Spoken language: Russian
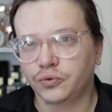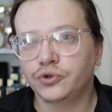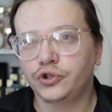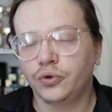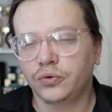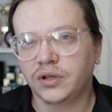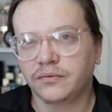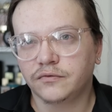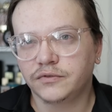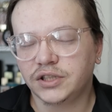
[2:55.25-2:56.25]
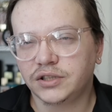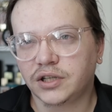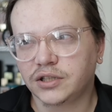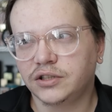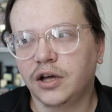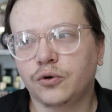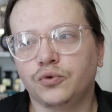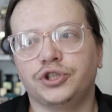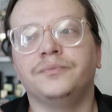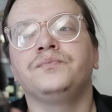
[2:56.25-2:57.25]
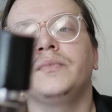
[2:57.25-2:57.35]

и он стоил там в 10 раз дороже.